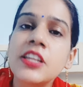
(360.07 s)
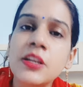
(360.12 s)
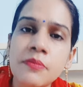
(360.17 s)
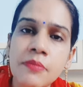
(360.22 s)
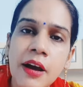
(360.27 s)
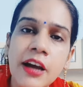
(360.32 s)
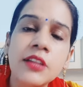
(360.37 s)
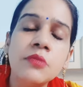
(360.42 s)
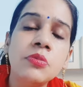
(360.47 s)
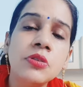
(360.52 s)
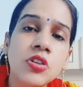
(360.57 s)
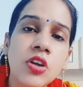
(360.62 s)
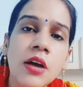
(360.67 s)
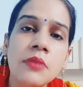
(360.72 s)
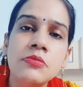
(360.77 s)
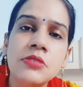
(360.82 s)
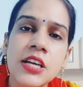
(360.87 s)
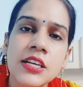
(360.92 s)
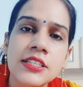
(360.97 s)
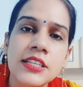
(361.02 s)
दिन बाद भी तो
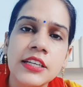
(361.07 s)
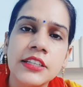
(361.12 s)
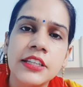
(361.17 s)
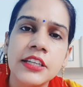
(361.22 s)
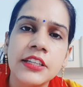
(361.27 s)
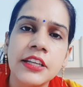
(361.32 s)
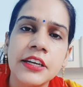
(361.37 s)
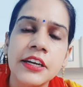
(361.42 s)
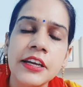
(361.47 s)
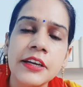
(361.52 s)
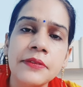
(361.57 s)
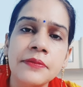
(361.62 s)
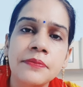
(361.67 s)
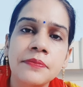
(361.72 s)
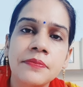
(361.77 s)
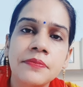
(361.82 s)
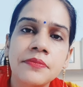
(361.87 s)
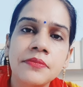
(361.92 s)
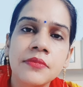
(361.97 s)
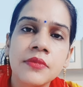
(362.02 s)
आप जा सकते थे ना
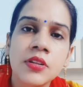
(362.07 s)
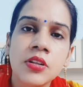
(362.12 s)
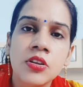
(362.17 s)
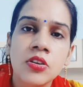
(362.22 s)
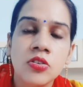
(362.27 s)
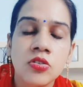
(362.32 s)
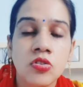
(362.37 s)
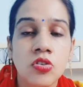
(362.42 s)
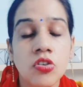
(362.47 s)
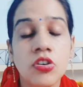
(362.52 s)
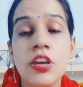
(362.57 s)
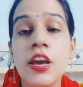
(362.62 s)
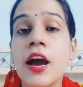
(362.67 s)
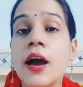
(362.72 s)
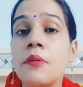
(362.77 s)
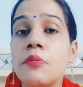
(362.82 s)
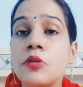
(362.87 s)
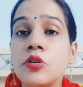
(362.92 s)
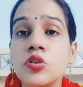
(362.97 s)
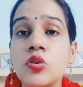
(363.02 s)
क्योंकि
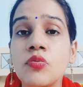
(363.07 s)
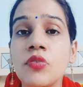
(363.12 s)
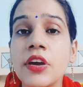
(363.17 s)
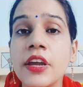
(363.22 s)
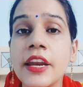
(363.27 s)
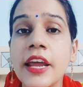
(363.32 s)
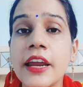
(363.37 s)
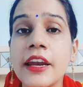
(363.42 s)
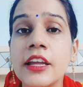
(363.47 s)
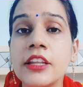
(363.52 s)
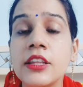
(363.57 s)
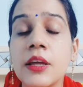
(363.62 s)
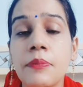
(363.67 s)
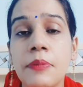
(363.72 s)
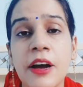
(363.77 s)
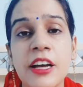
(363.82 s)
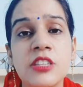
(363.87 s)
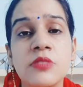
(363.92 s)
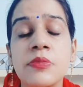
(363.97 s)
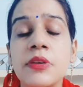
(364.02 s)
आपको तो वहीं रहना था
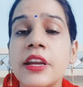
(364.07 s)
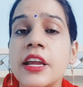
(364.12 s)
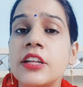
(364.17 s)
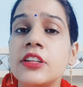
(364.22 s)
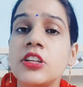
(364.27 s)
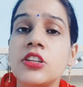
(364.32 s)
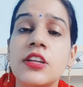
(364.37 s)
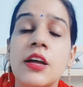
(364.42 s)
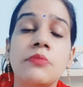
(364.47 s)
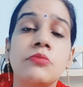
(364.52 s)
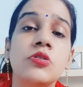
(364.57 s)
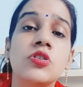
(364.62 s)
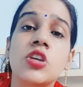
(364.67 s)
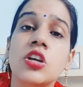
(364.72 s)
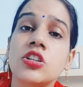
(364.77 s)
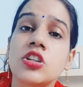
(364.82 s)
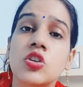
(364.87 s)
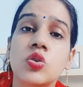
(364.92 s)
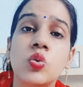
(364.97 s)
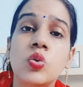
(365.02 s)
पास में ही रहते थे आप तो
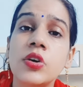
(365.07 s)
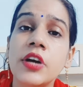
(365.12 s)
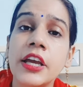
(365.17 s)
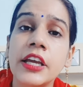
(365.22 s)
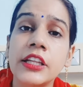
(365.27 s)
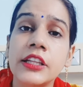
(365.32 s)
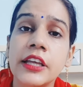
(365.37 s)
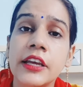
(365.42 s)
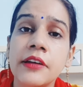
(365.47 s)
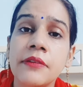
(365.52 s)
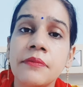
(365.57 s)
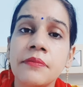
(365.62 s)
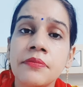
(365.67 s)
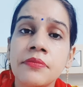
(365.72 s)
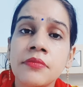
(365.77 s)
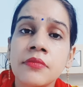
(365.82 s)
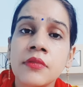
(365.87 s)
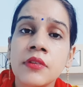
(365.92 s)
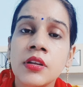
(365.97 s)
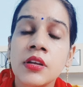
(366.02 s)
ज़्यादा दूर नहीं थे
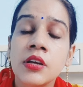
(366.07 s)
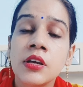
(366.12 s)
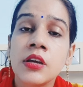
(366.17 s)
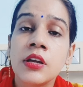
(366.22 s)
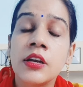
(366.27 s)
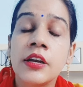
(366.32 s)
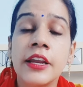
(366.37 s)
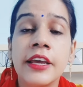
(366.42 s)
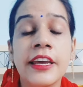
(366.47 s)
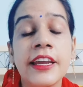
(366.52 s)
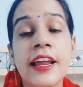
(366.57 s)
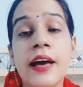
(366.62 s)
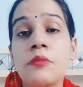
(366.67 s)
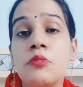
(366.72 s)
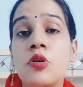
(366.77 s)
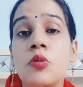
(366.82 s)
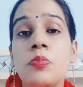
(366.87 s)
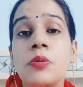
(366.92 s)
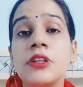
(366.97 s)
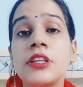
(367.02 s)
लेकिन
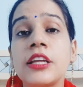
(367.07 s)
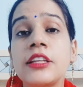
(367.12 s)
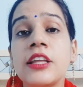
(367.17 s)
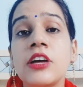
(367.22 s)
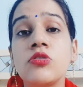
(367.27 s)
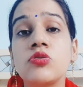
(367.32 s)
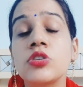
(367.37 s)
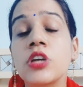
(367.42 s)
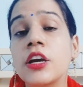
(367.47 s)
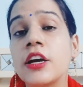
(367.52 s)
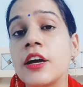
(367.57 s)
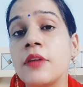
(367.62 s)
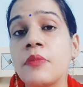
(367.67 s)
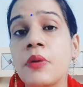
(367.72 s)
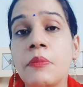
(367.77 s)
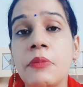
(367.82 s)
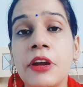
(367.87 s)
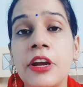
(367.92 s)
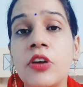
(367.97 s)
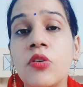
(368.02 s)
आपको पता था उसके घर
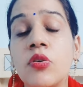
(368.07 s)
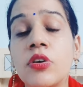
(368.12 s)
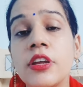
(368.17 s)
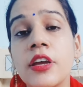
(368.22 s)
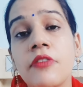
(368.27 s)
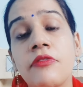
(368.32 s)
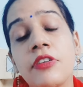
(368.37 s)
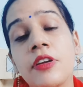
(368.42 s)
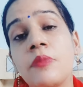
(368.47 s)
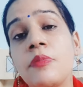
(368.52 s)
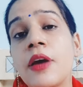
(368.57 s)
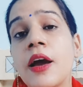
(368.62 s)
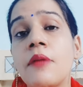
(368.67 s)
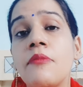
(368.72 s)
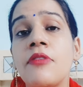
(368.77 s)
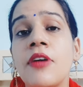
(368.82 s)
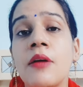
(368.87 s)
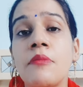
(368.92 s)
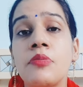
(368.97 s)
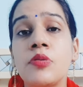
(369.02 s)
में भीड़ हो रही है फिर भी आप
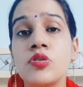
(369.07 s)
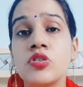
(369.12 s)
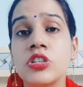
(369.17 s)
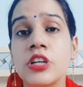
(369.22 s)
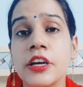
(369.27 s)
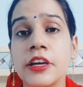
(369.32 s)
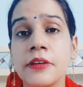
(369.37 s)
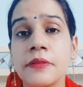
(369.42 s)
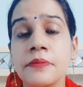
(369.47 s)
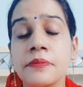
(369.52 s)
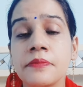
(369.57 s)
वहां पहुंच गए